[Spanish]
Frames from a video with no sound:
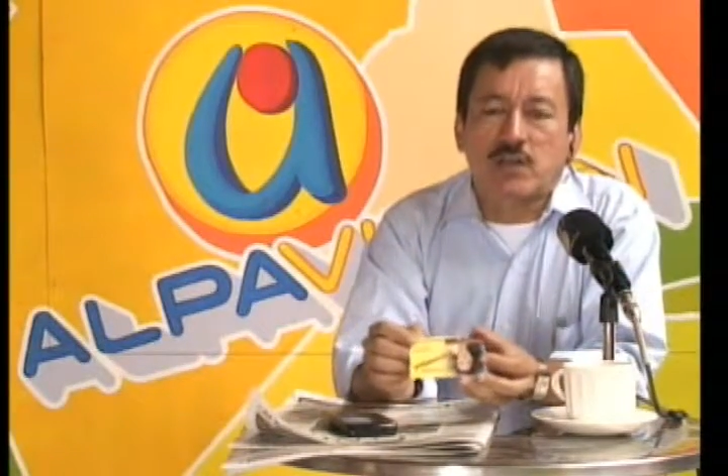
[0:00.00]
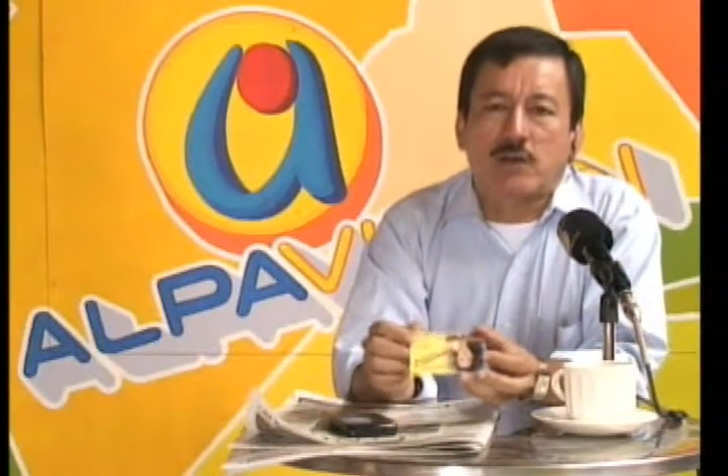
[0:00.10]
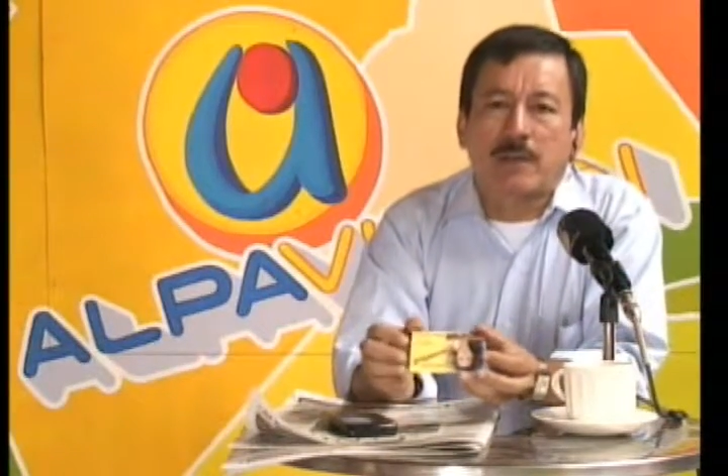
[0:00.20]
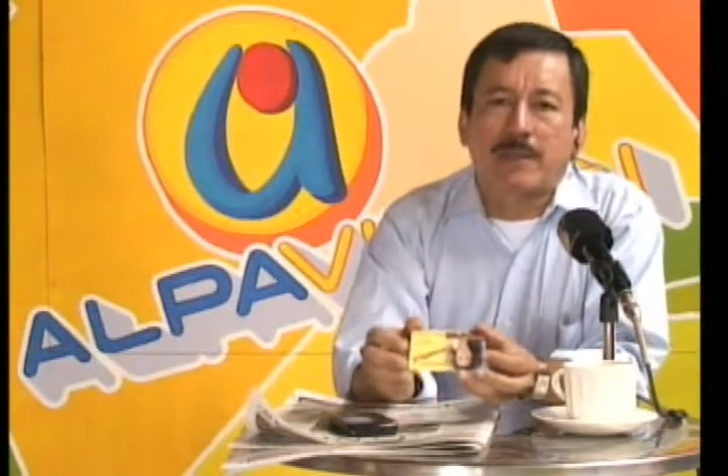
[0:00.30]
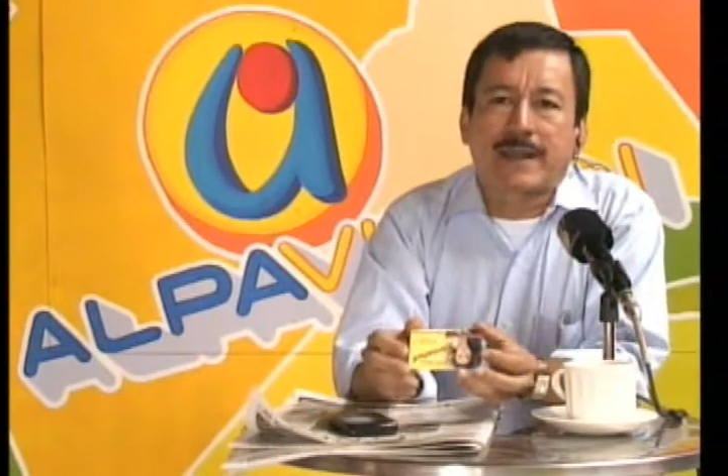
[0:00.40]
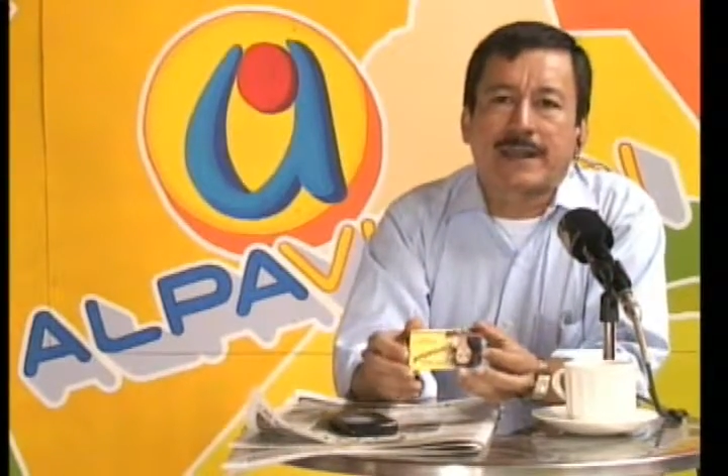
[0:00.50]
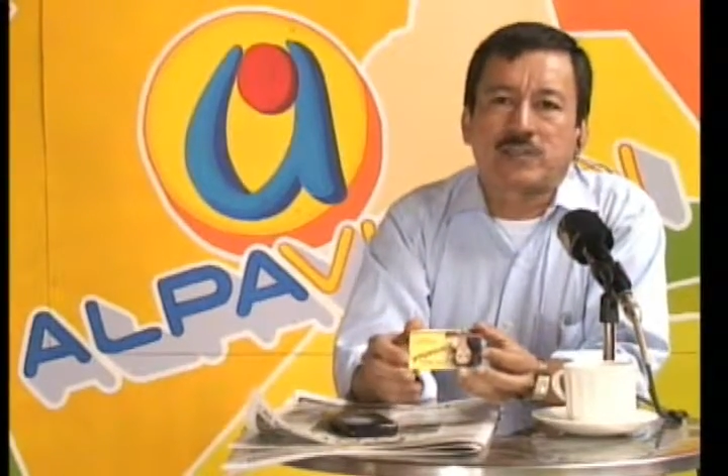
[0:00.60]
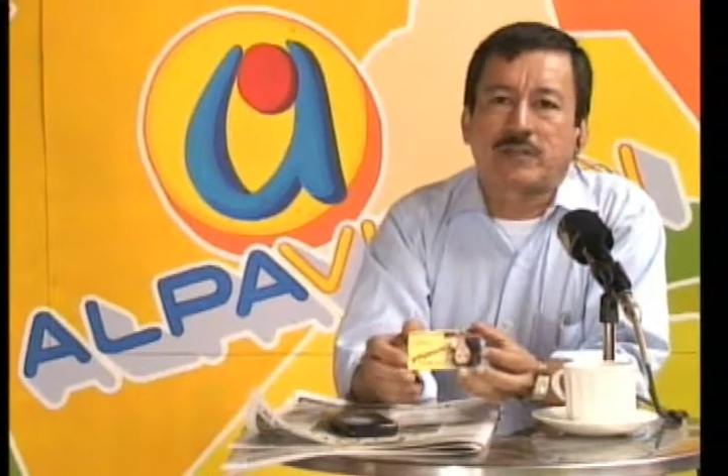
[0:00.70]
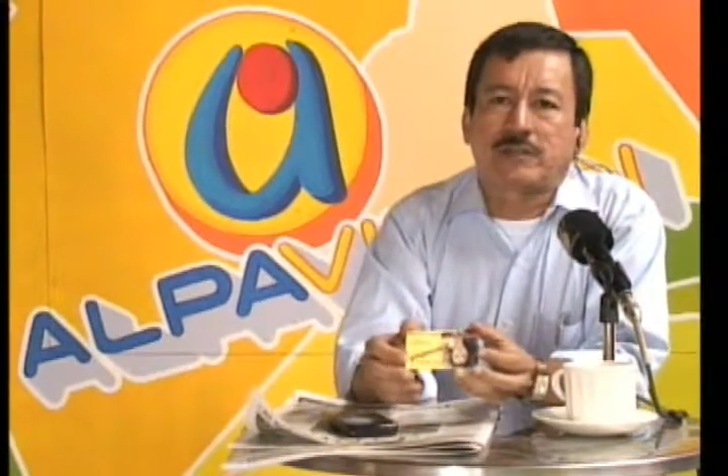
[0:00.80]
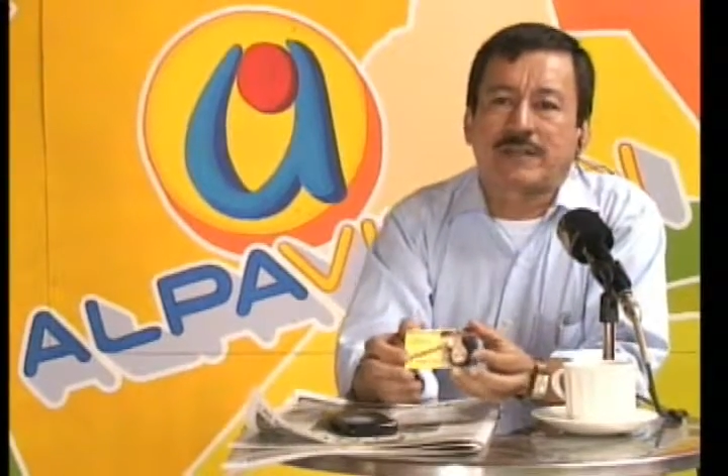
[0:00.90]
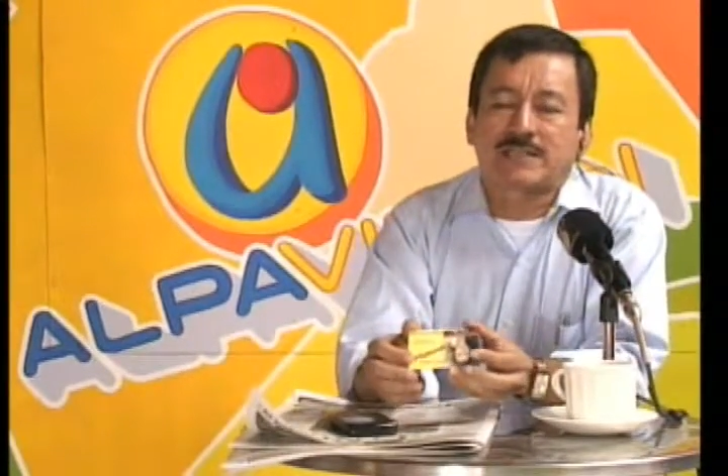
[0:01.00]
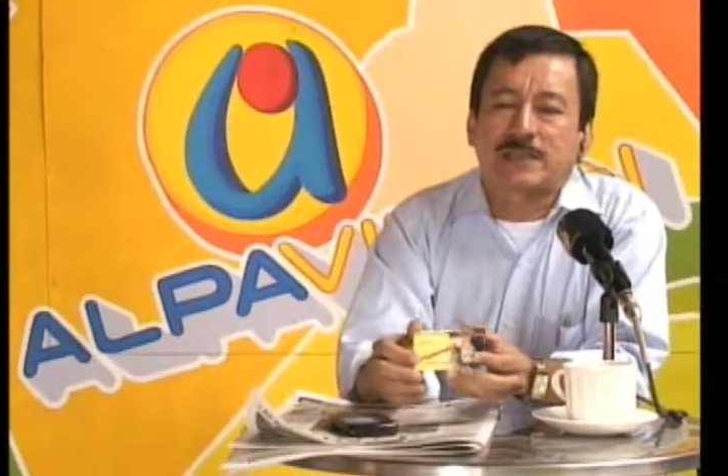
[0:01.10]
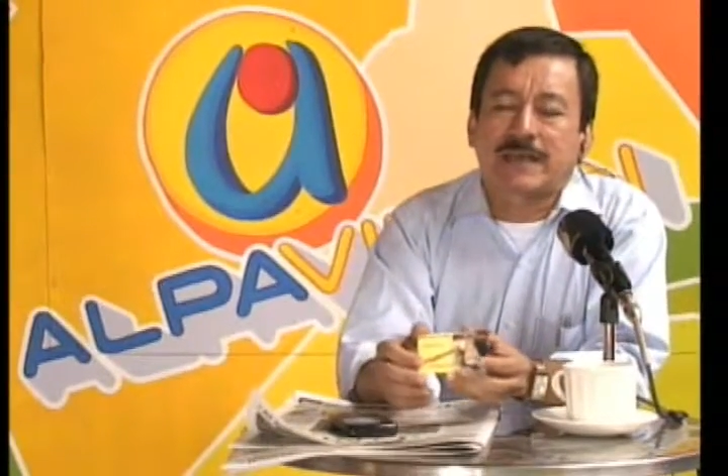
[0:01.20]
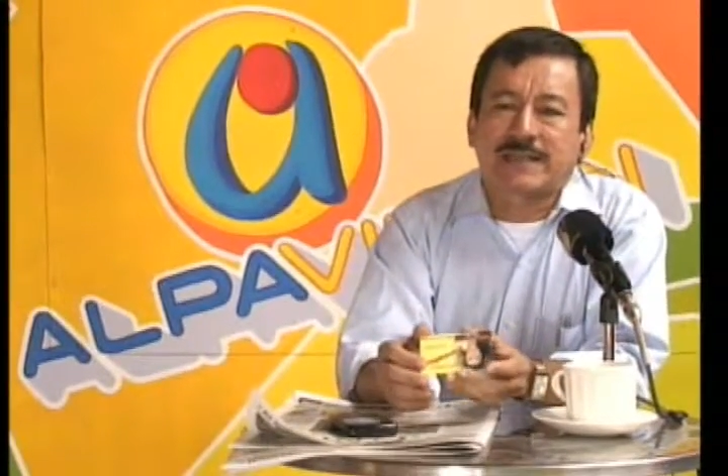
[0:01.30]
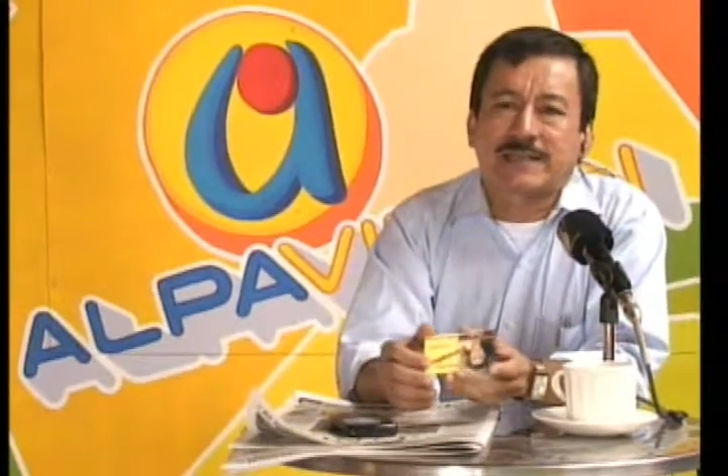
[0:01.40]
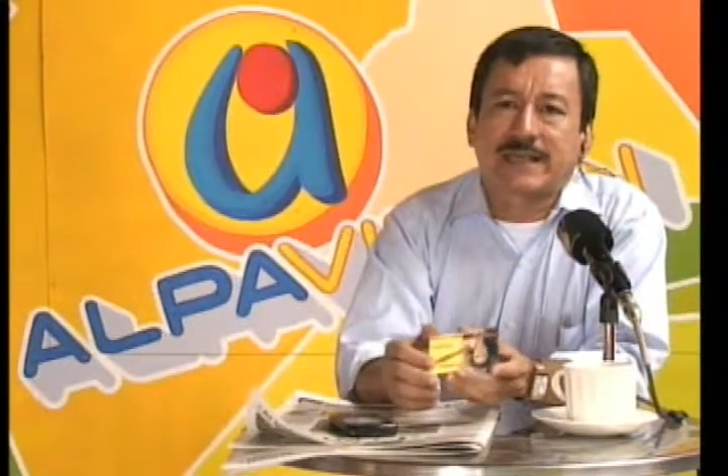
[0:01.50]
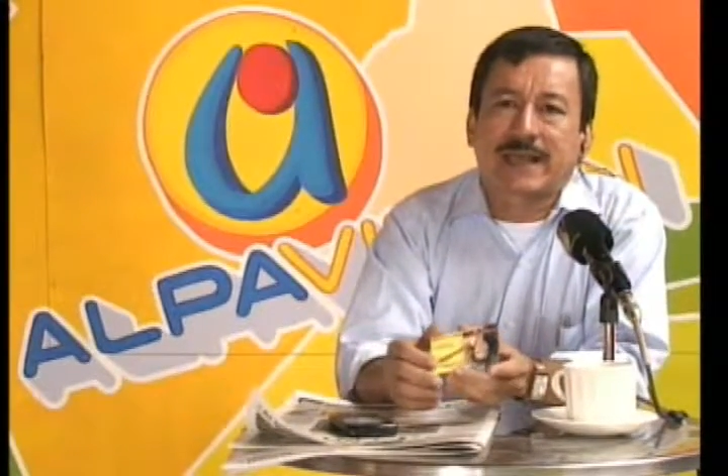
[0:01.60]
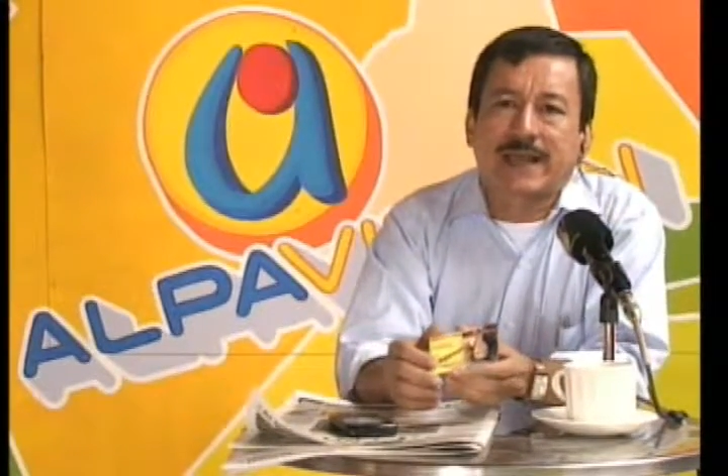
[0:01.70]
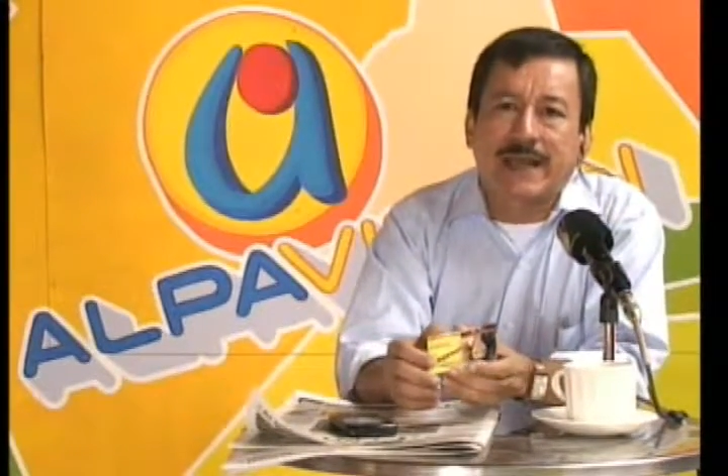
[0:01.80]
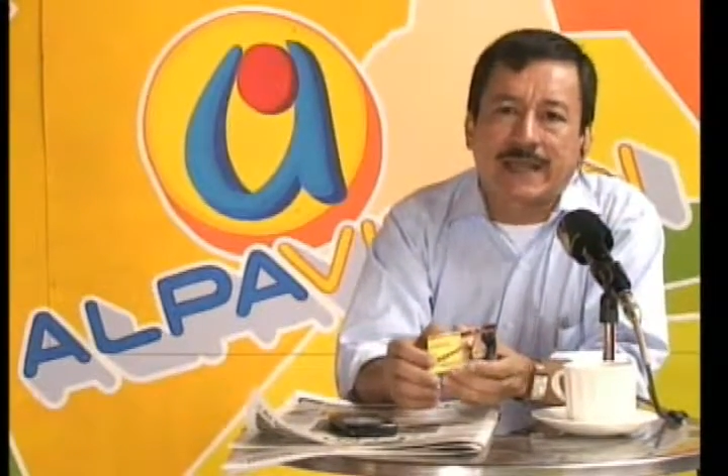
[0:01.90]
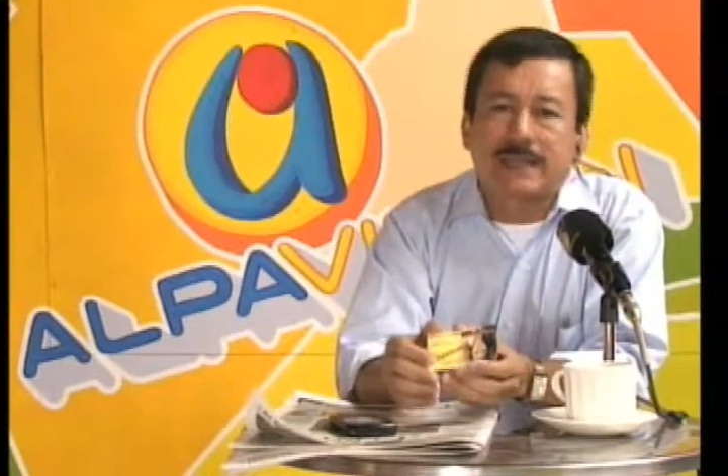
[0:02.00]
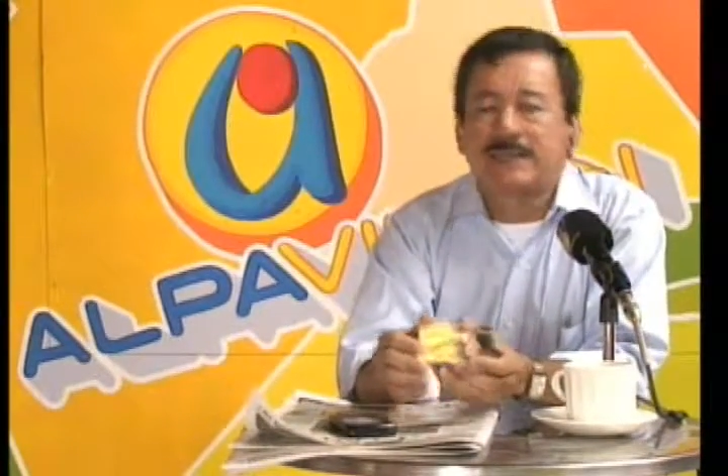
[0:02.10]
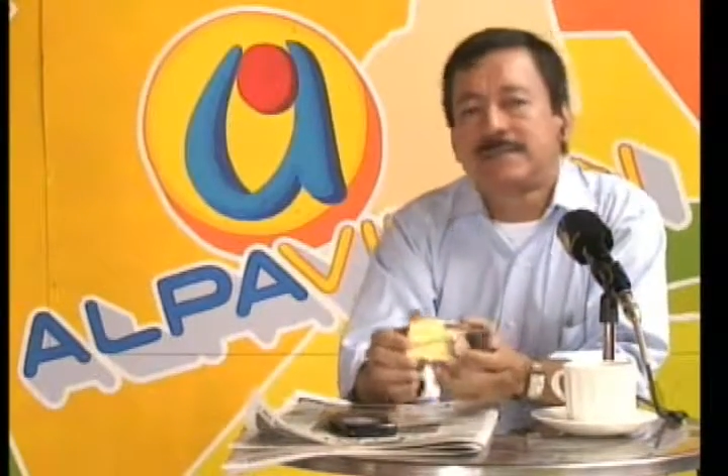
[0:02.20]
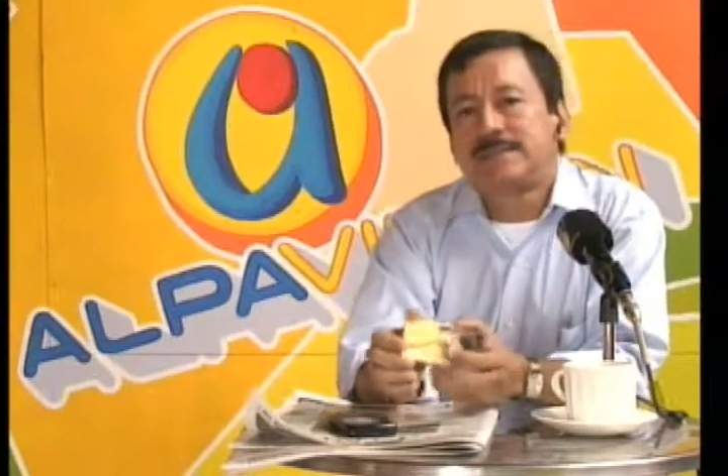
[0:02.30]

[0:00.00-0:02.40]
ahora en vacaciones una semana sin hacer nada?